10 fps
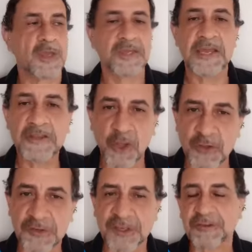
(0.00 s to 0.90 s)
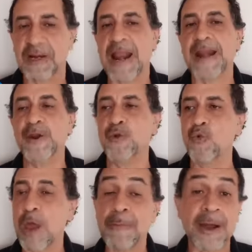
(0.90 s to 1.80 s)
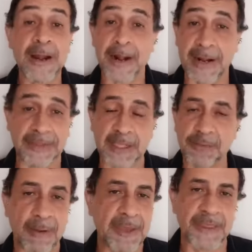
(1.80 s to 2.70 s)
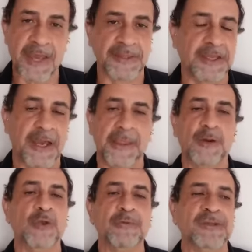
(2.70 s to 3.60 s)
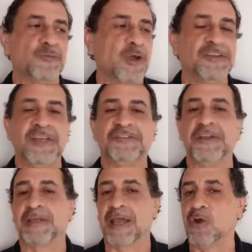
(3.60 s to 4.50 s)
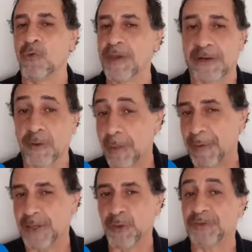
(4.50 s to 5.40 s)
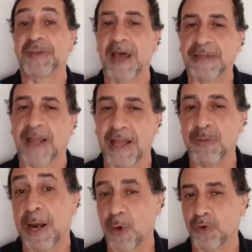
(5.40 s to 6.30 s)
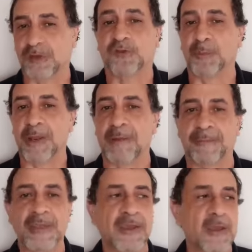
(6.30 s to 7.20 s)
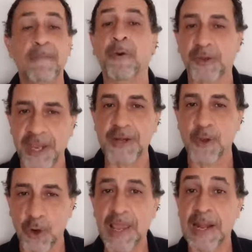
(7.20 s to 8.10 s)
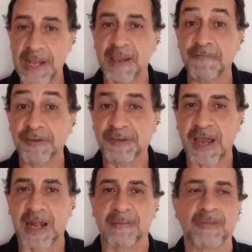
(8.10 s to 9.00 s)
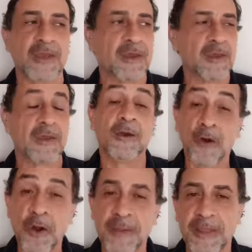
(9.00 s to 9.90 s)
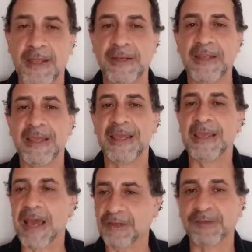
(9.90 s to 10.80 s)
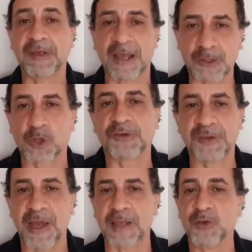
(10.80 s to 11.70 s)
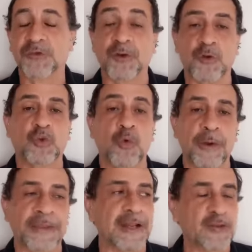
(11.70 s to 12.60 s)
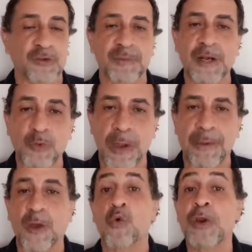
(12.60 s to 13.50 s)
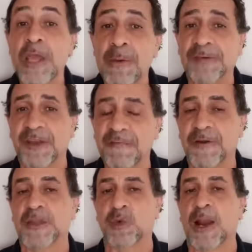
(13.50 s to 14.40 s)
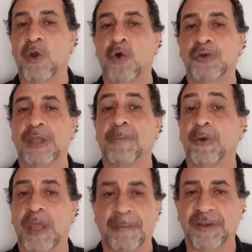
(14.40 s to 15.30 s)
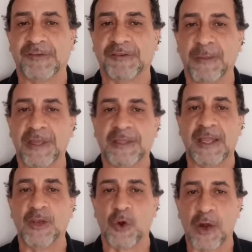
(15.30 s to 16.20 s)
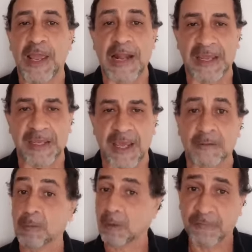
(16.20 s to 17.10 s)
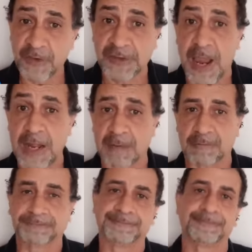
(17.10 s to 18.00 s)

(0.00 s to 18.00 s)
Y entonces la nueva narrativa mediática del uribismo es decir que el gobierno de Petro está atacando a la Corte Suprema, porque no le eligen fiscal. Olvidan que hace 14 años, en octubre del 2009, Uribe se enfrentó a la Corte porque precisamente no le elegían fiscal.